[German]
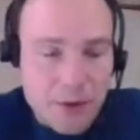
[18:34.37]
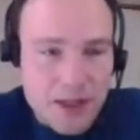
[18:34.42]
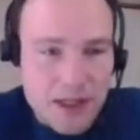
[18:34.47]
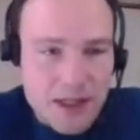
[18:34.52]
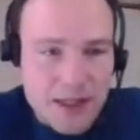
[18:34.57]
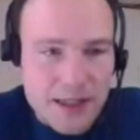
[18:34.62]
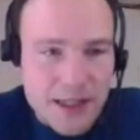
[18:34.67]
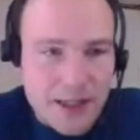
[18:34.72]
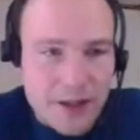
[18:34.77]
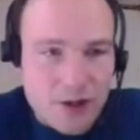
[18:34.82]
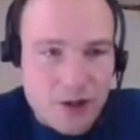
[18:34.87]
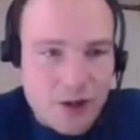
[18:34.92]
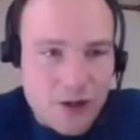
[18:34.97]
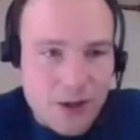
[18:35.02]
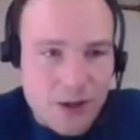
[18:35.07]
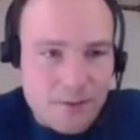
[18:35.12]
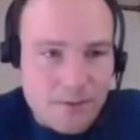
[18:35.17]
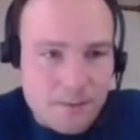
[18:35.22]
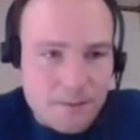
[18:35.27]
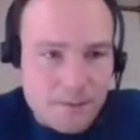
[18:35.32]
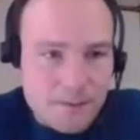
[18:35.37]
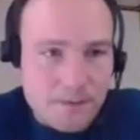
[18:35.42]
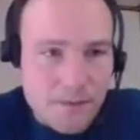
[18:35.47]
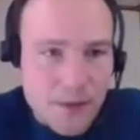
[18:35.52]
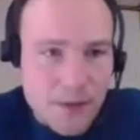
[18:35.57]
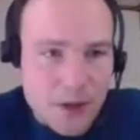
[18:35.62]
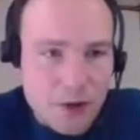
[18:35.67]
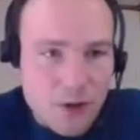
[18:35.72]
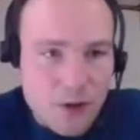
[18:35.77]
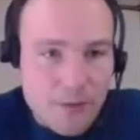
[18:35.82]
schon mehr rauszuholen aus
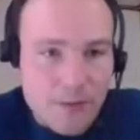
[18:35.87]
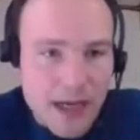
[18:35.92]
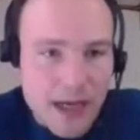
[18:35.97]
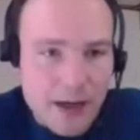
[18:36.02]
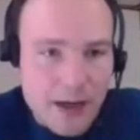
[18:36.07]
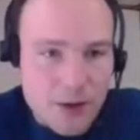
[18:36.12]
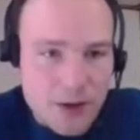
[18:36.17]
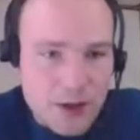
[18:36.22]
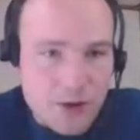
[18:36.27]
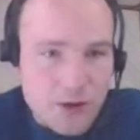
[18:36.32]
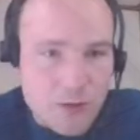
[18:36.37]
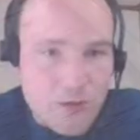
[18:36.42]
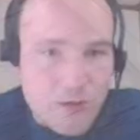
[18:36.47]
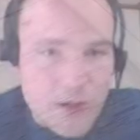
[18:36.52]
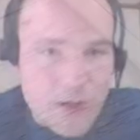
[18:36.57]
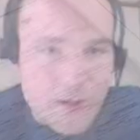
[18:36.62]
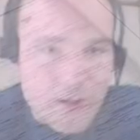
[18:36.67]
so einem Handy. Ne?